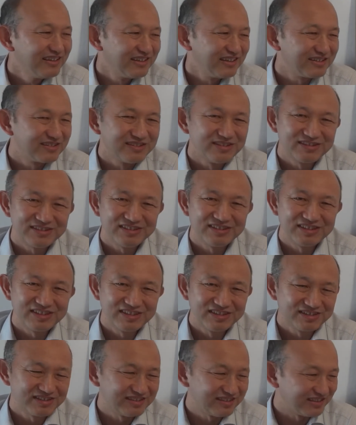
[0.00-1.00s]
で、そのうちの
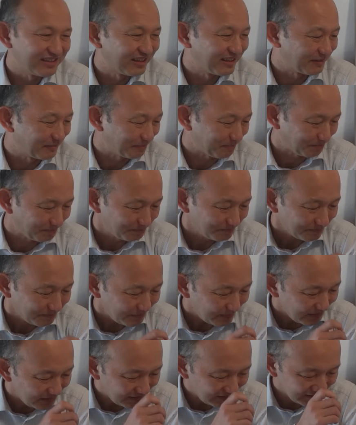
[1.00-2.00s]
一つにね、
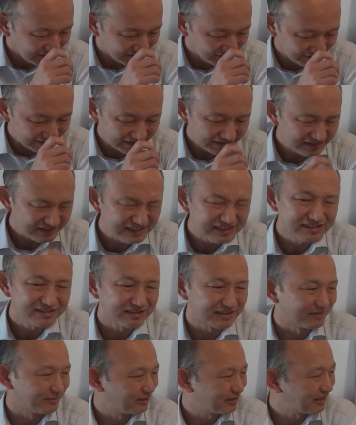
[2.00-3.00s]
この私実
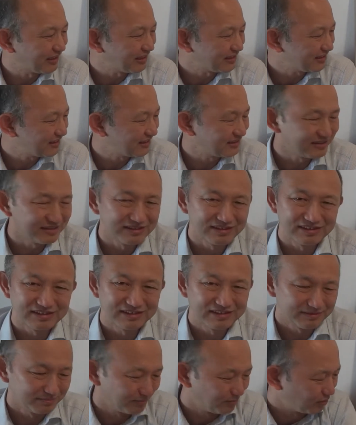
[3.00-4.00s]
はね、昔あの、
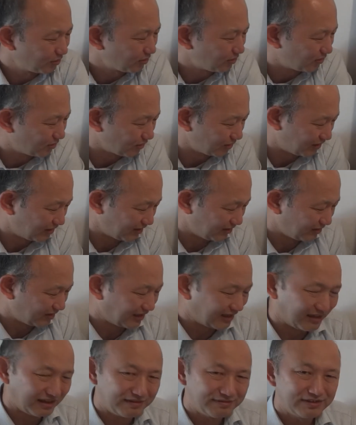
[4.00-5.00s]
モロッコっていう、これ
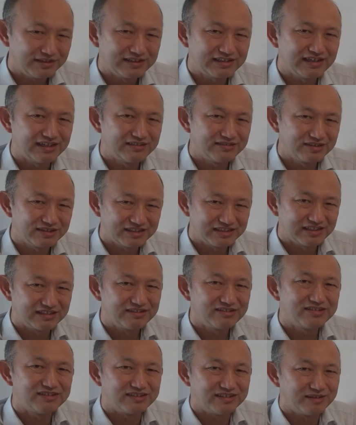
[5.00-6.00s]
アフリカの北
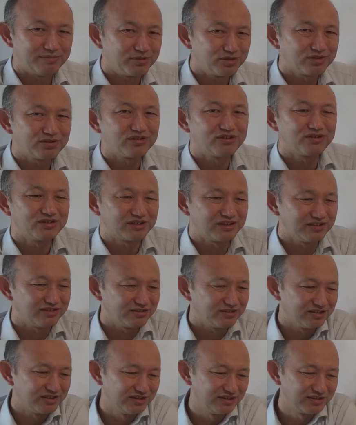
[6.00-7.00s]
の方のね、モロッコっていう
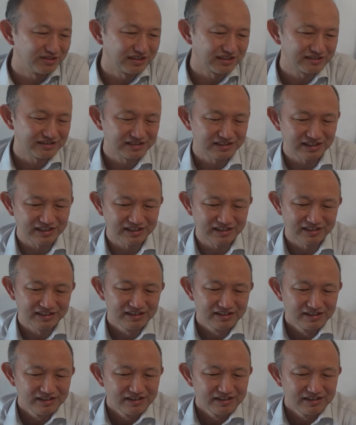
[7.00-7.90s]
ところに留学して、